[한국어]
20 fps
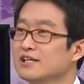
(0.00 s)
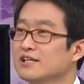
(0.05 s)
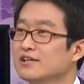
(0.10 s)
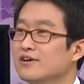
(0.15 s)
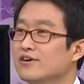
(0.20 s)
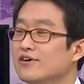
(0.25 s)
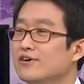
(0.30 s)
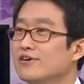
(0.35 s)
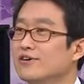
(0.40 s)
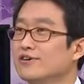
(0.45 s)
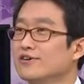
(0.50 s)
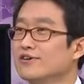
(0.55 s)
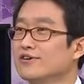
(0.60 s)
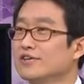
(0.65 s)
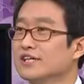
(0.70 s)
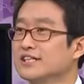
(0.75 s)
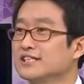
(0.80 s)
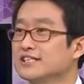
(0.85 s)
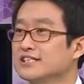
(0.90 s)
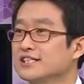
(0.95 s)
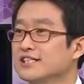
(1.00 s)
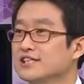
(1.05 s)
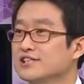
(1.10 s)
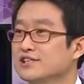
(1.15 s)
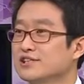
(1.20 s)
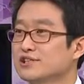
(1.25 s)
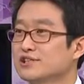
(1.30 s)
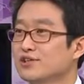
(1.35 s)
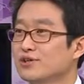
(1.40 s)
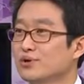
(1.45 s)
어, 그런데 이제
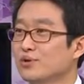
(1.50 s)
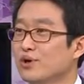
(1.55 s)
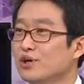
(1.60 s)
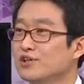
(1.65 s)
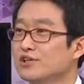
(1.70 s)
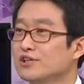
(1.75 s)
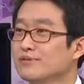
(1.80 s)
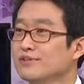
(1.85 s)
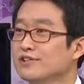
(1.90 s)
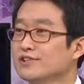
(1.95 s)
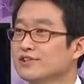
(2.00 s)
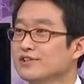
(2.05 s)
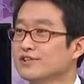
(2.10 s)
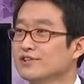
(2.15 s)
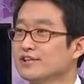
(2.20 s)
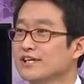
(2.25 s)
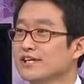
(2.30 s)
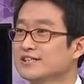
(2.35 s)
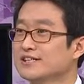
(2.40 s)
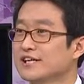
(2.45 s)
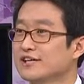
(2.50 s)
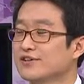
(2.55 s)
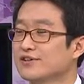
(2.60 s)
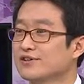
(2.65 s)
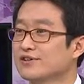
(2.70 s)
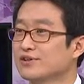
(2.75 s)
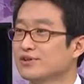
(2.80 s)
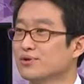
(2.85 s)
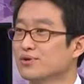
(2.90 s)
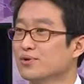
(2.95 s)
사실 저희 월드비전의
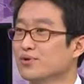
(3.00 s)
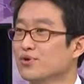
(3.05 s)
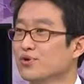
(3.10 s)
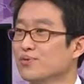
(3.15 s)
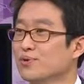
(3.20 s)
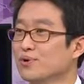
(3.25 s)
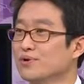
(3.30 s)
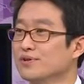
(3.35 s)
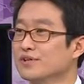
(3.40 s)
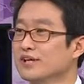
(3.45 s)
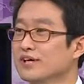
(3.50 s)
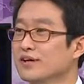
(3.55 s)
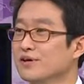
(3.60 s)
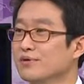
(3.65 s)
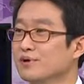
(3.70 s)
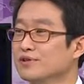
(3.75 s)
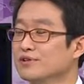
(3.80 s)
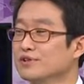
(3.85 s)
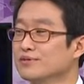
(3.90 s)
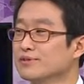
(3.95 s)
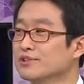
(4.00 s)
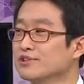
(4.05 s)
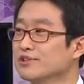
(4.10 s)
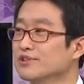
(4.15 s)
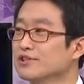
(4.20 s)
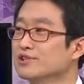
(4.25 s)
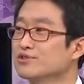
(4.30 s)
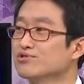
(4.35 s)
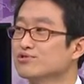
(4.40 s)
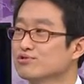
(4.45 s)
사역을 놓고 볼 때
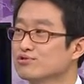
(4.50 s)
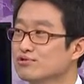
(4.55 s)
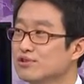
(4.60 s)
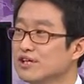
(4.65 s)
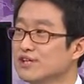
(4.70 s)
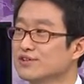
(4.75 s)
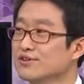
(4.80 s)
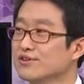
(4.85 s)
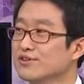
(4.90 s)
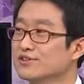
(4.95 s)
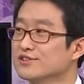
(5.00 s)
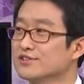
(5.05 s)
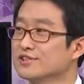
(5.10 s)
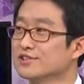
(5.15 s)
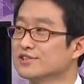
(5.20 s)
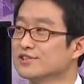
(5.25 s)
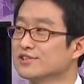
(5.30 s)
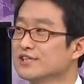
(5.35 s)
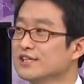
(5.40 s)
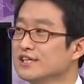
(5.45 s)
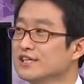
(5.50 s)
월드비전이 추구하는 것은